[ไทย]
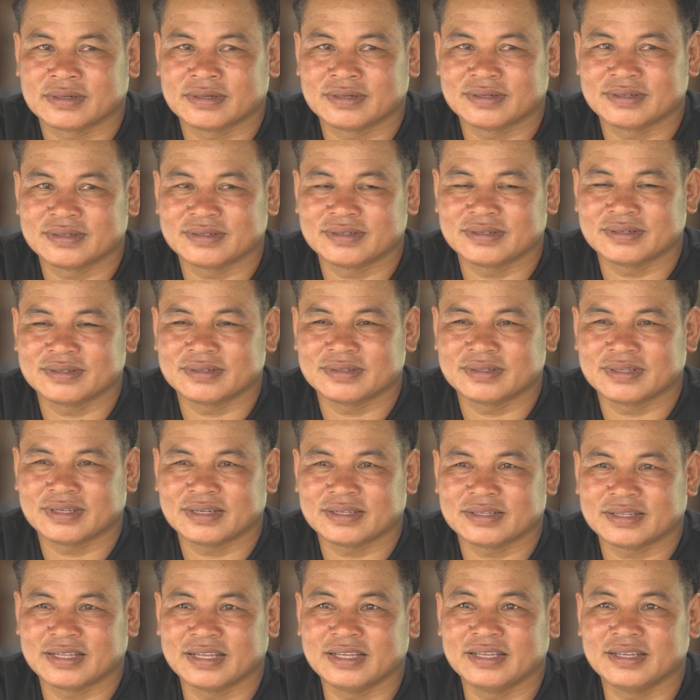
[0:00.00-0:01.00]
ก็
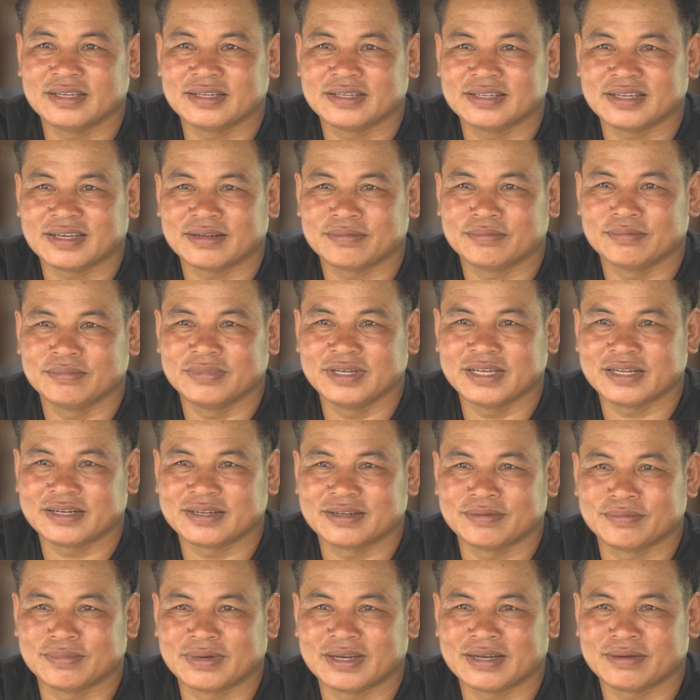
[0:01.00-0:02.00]
ถ้าถีกจัดเบียด
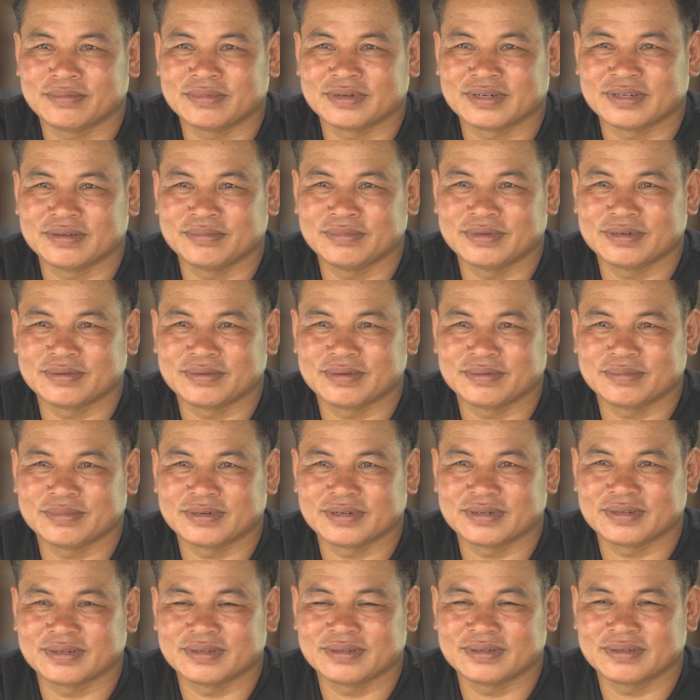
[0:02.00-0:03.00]
กันมา มันก็เหมือนว่า
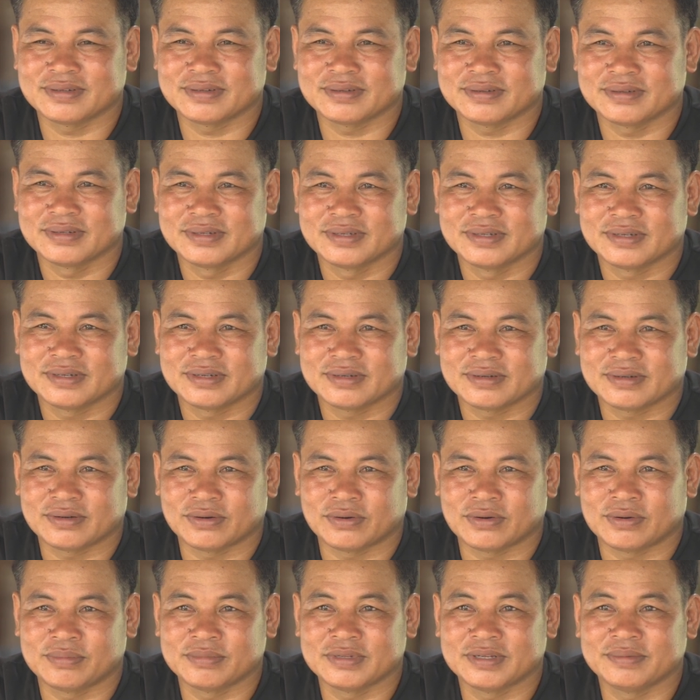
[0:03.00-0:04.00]
มันก็
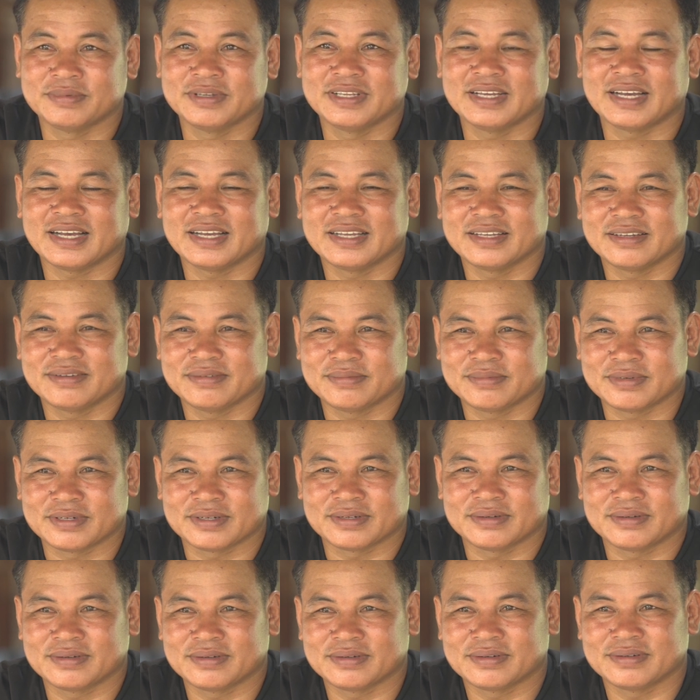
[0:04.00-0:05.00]
กอมจะไม่ใหญ่อะมั
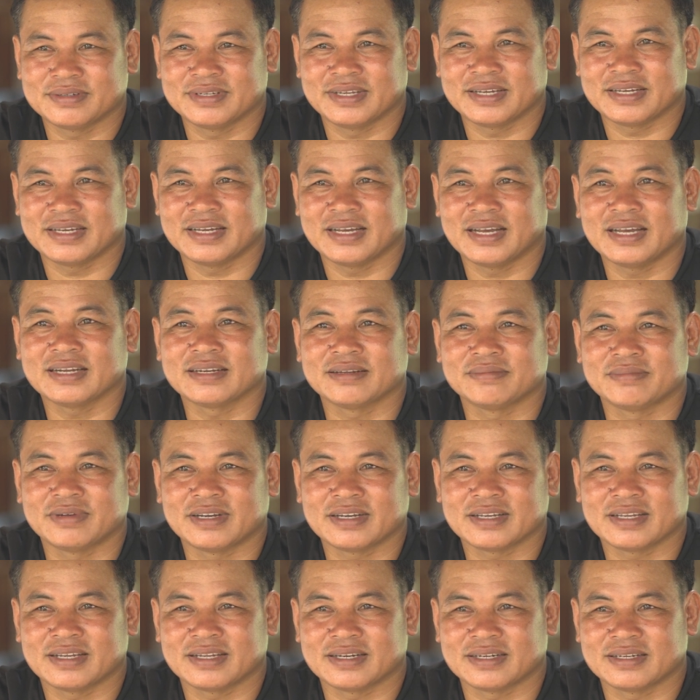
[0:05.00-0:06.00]
นก็แย่งห่หางกัน
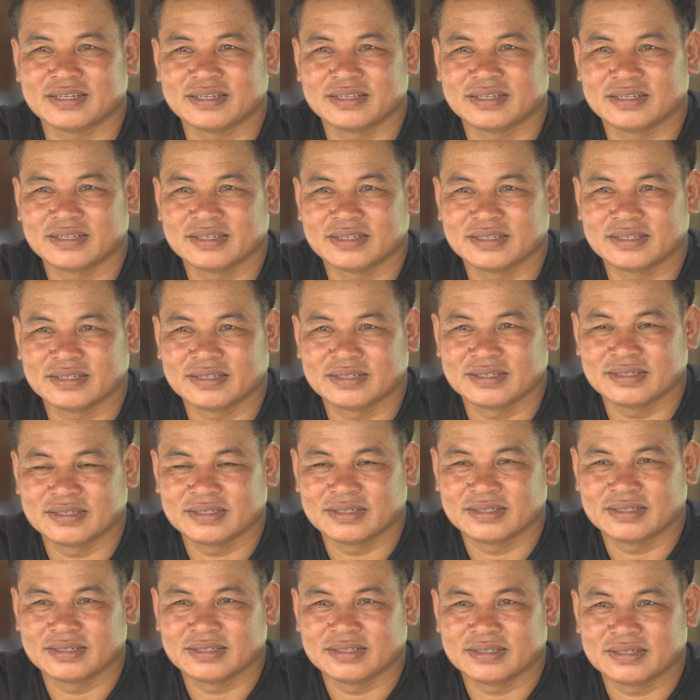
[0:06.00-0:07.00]
มากแค่
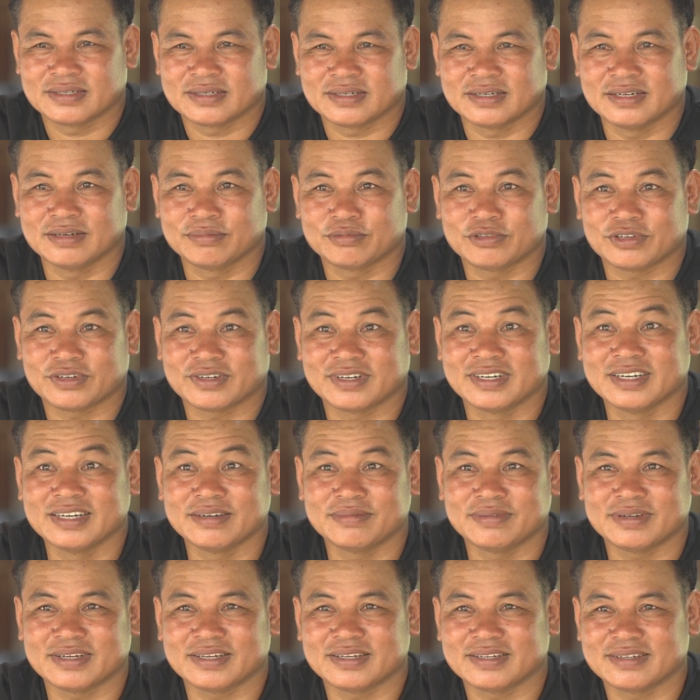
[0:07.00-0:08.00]
คืบต่อคื
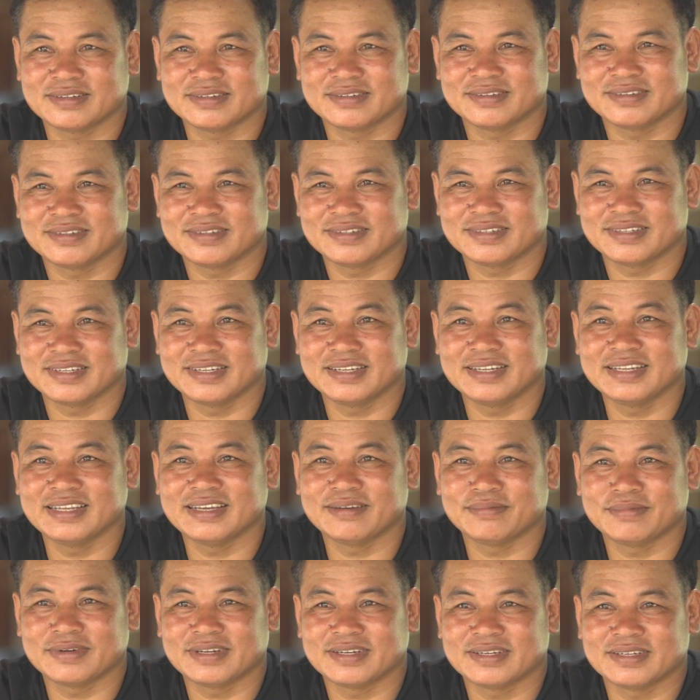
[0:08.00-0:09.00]
บอะสี่เห
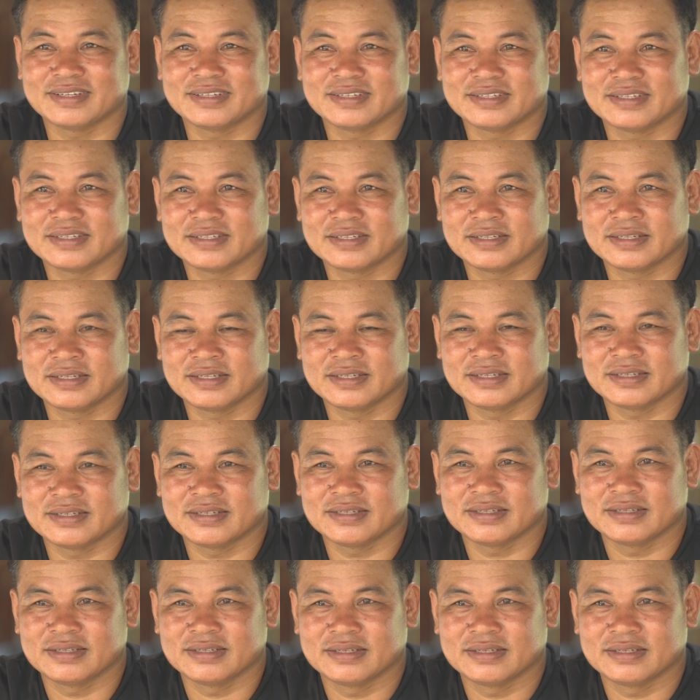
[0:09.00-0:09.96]
ลี่ยมอะนั่นแหละ